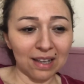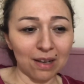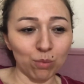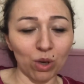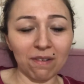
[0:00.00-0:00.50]

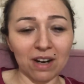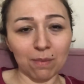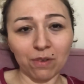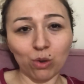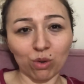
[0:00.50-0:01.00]
bu ev
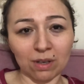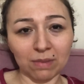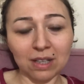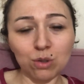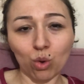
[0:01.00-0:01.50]
arama
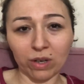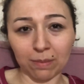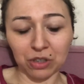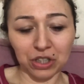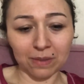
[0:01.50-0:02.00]
videolarımda da
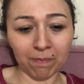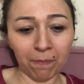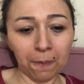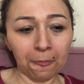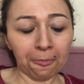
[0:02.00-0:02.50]
söylemiştim.
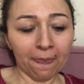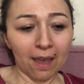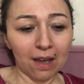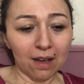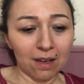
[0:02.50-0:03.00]

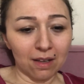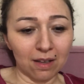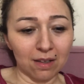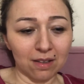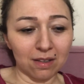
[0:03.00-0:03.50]

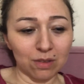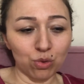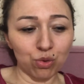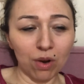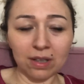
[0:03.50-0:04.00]
Ee,
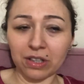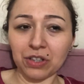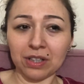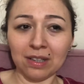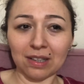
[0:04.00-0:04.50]
şu an
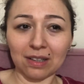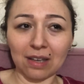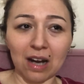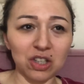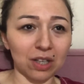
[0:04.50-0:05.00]
için
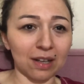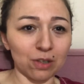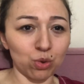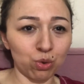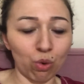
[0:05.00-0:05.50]

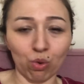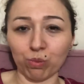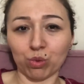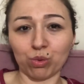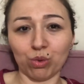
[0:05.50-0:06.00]
gerçekten çok
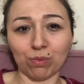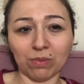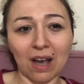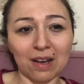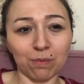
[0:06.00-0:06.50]
mutluyum.
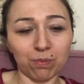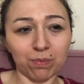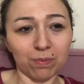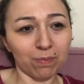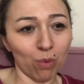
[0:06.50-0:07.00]
Yani
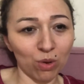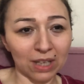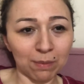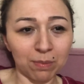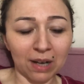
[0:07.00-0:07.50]

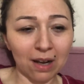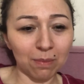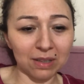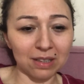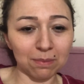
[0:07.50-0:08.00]
bölgemi
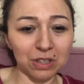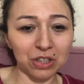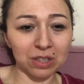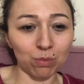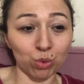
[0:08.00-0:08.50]
bırakmadığım
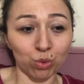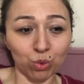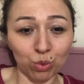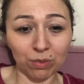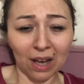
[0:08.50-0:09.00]
için,
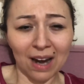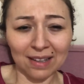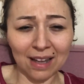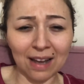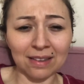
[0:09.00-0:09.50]
bulunduğum
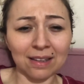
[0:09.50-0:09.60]
yerden,